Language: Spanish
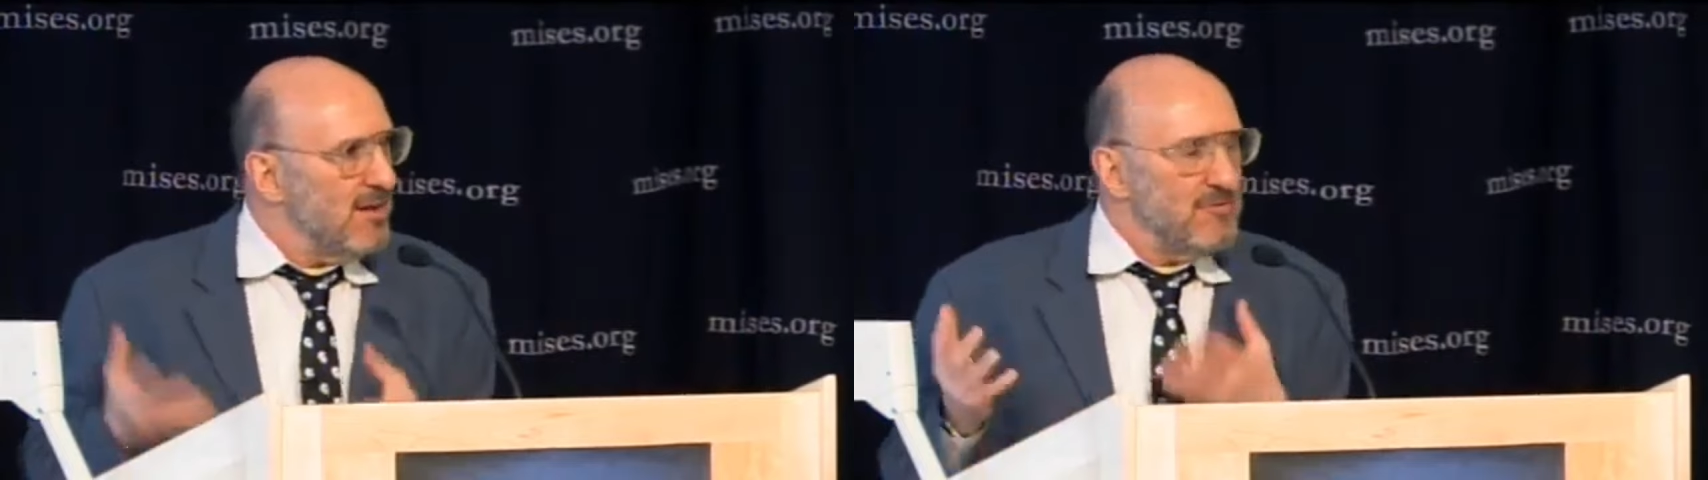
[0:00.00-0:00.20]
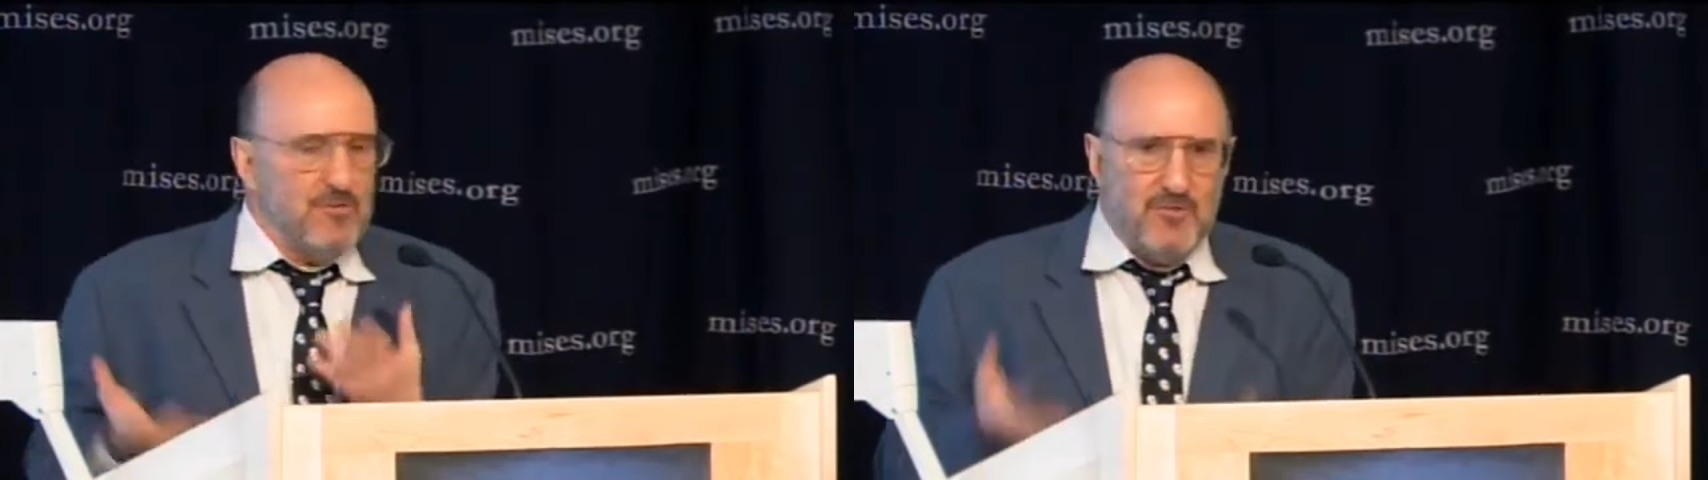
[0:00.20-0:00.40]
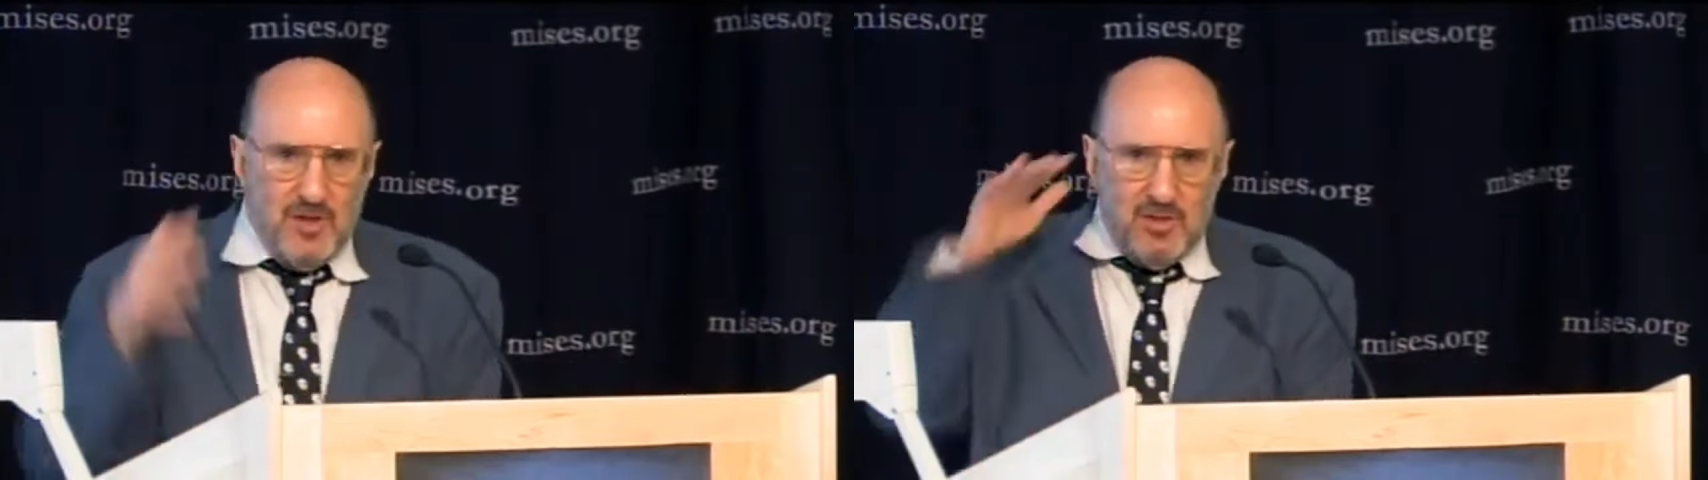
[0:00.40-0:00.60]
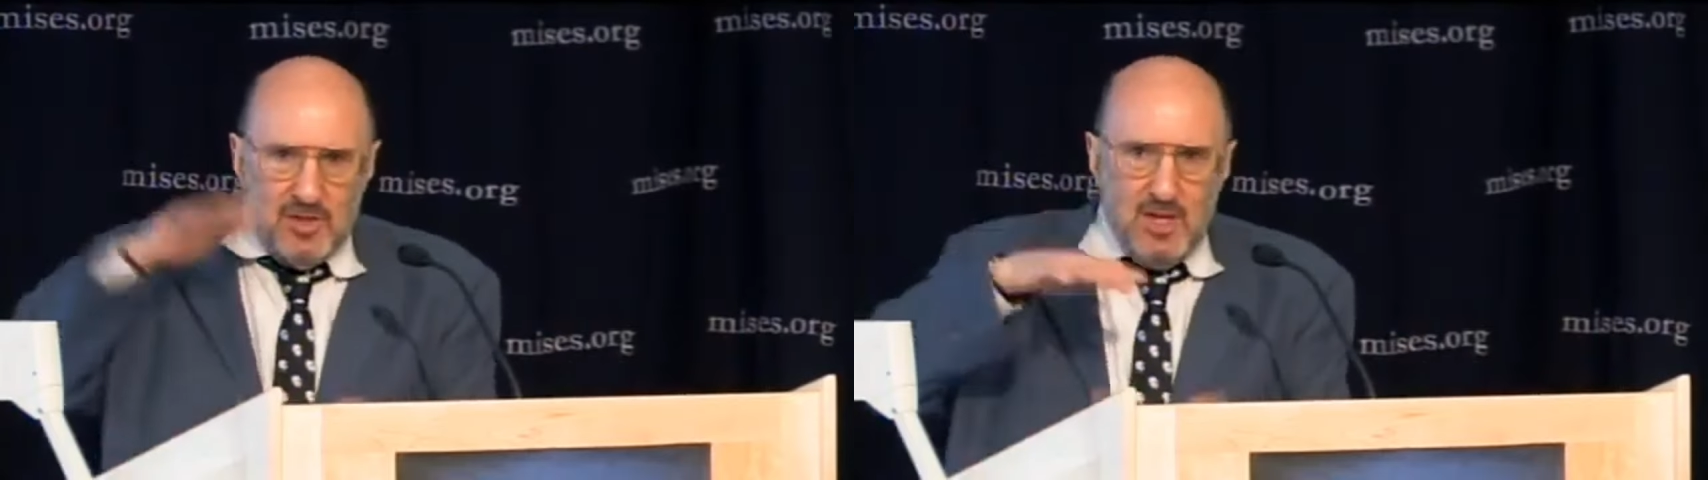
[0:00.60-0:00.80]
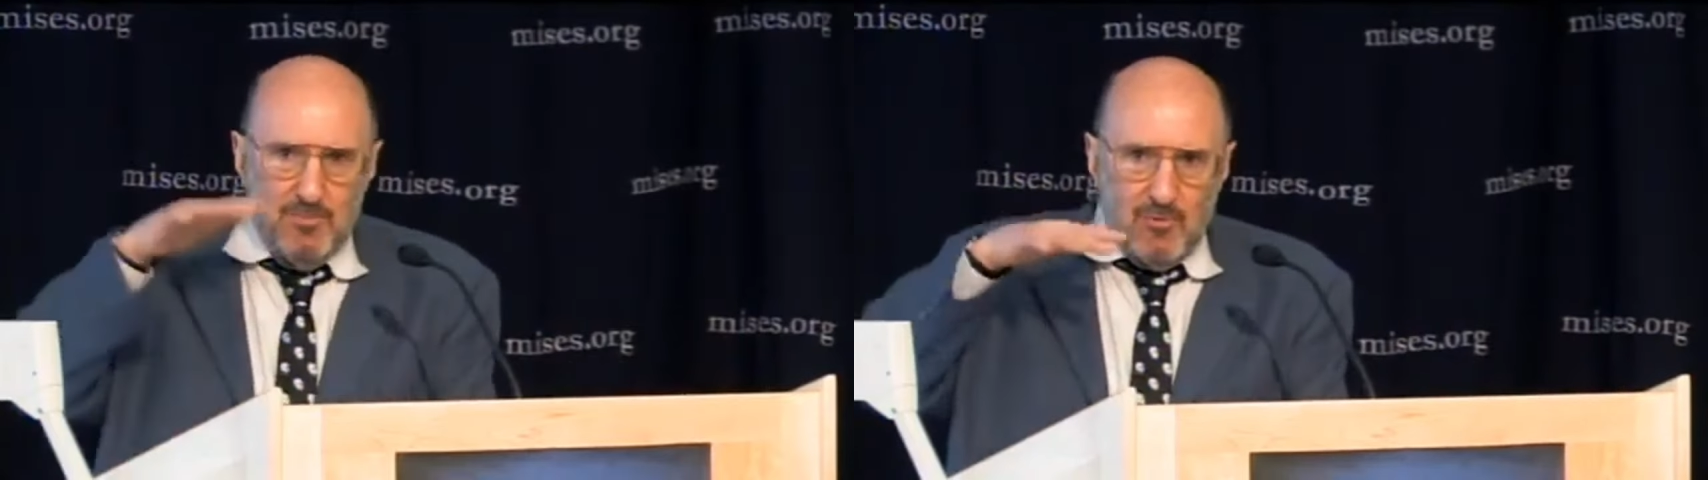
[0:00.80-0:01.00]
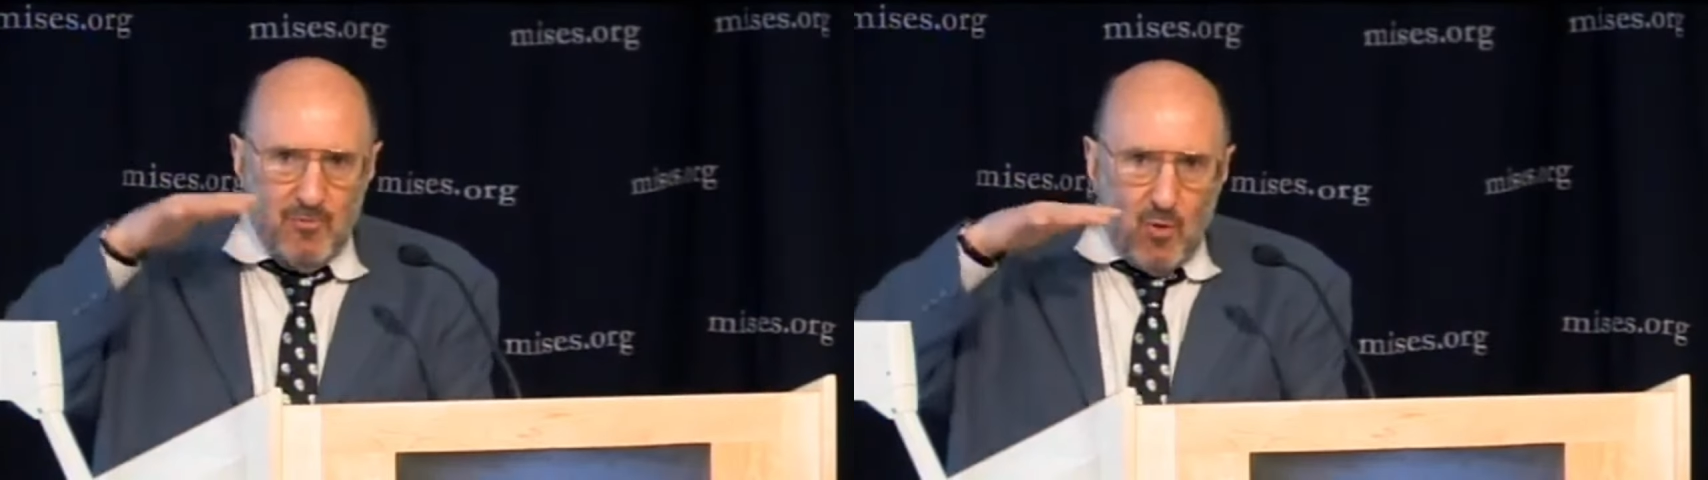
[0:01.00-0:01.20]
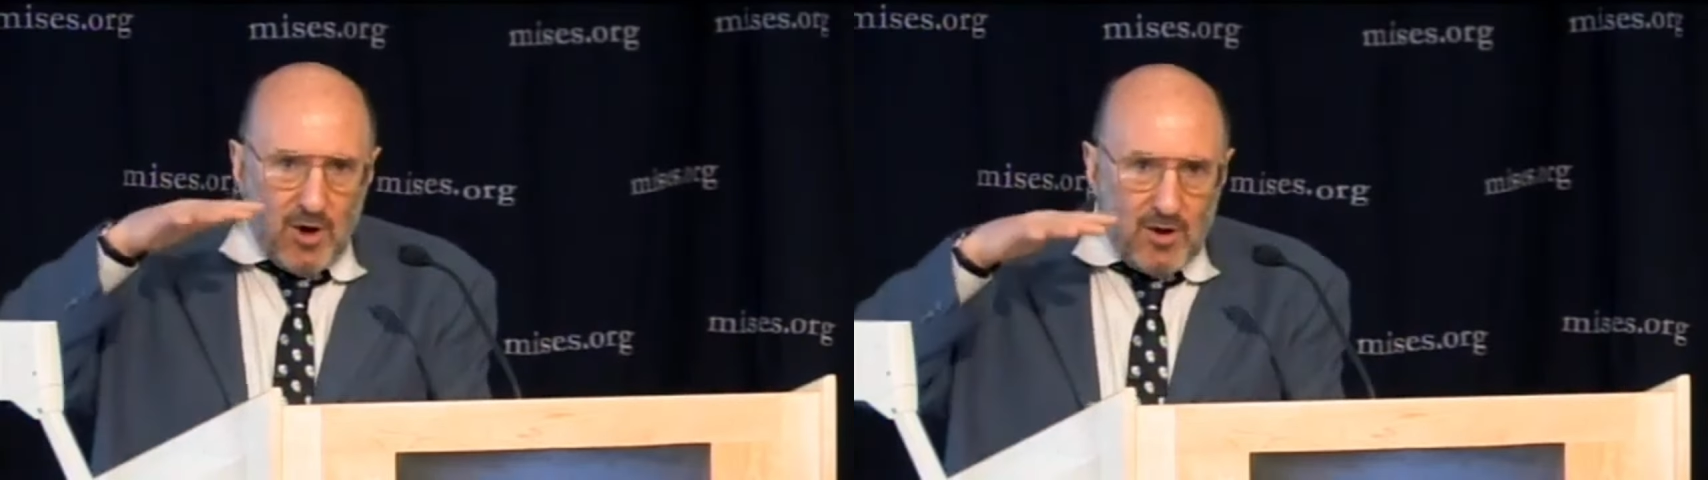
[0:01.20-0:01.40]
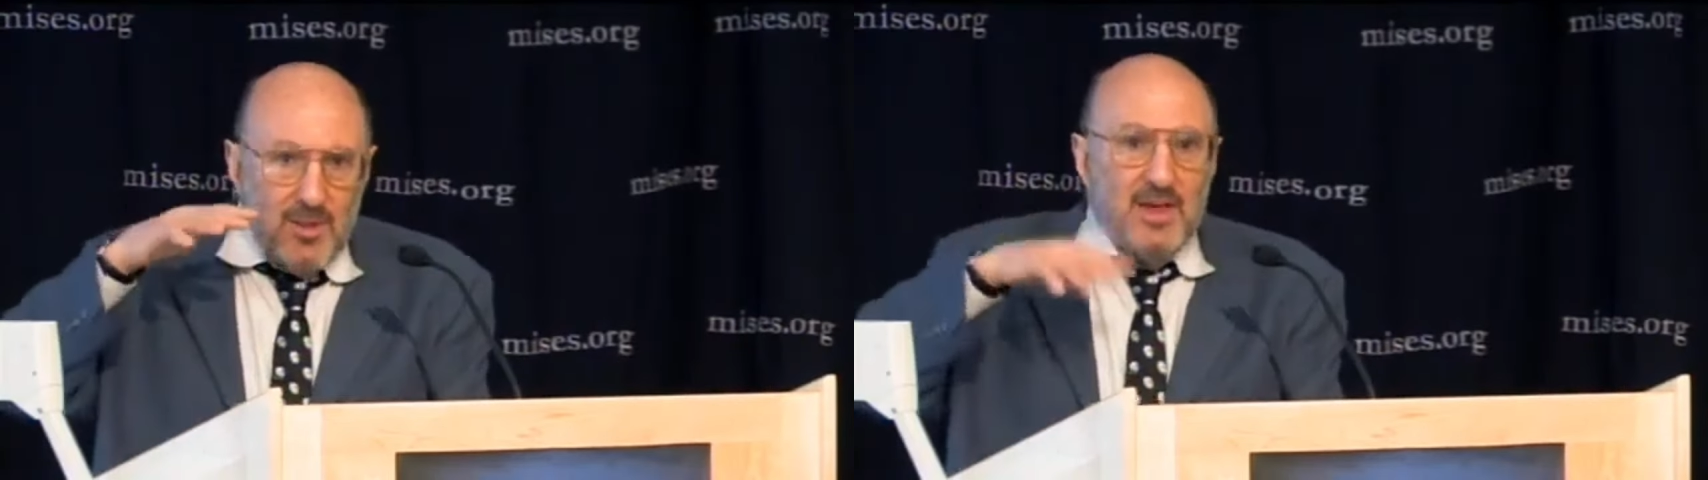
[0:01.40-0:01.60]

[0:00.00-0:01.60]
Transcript: pies de profundidad de agua,